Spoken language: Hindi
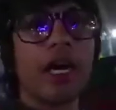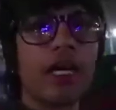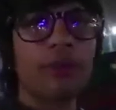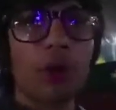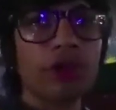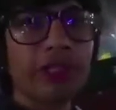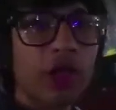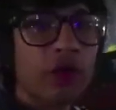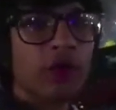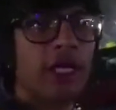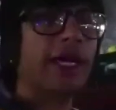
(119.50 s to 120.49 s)
घर पहुंच गया
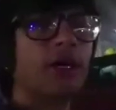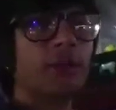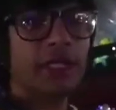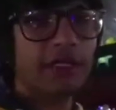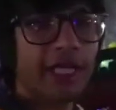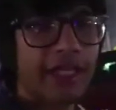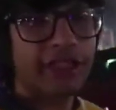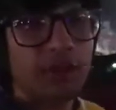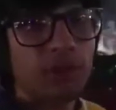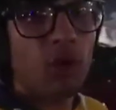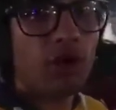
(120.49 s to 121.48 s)
हूँ लेकिन अभी तक
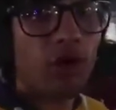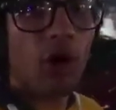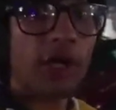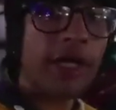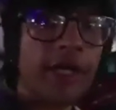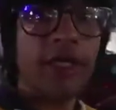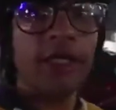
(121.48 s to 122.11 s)
टेस्टिंग मोड ऑन है